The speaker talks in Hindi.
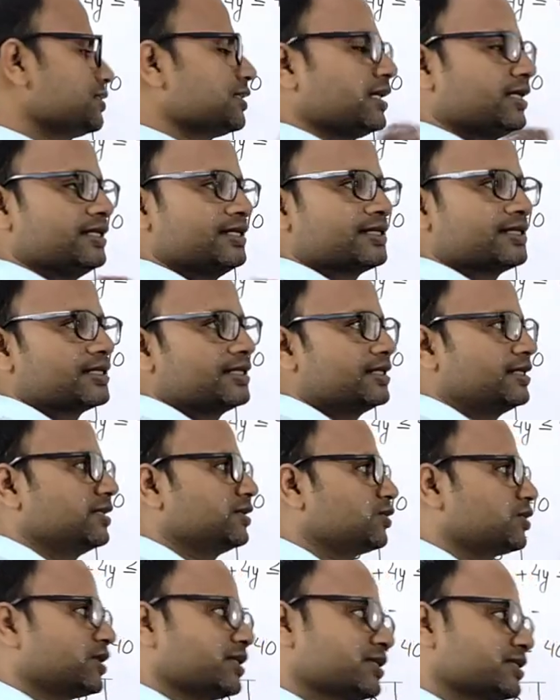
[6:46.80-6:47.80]
चालीस के
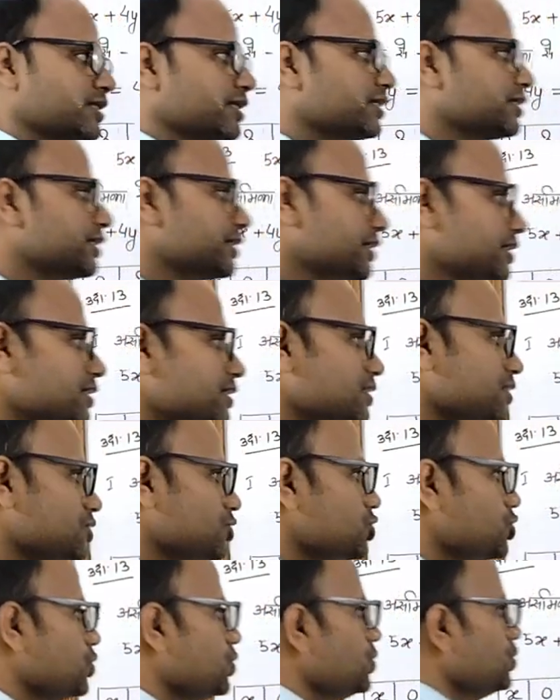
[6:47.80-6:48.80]
तो ये सत्य है
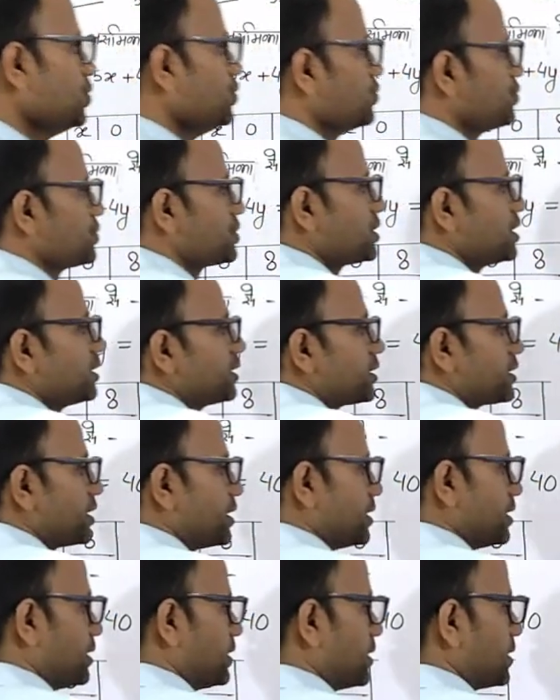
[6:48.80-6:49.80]
जो सत्य
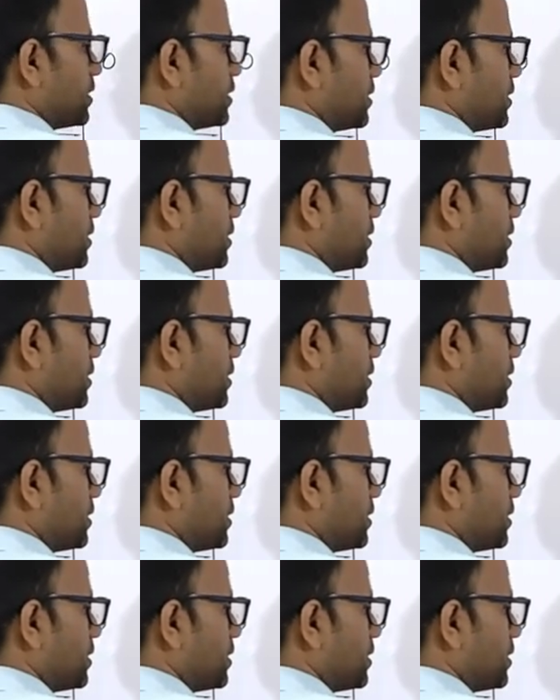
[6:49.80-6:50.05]
है